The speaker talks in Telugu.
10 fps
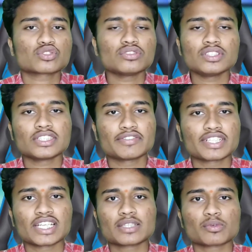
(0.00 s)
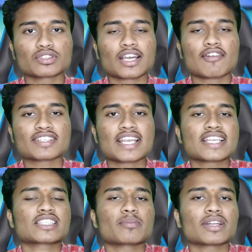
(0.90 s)
సో ఈ వీడియోలో అయితే మొత్తం కవర్
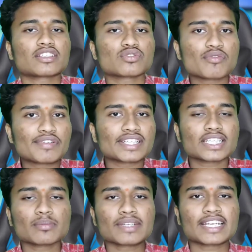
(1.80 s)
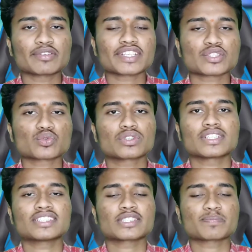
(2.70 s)
చేస్తాను అనమాట సో వీడియోని అయితే మీరు రెండు అయితే
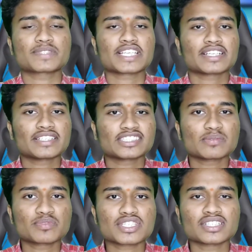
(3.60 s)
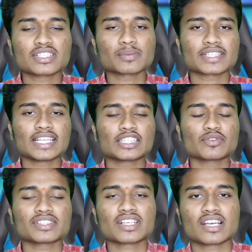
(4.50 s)
చూడండి స్కిప్ చేయకండి స్కిప్ చేసినట్టు మీకు అయితే
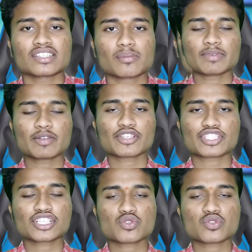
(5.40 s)
అర్థమైతే కాదనమాట మనం ఫస్ట్గా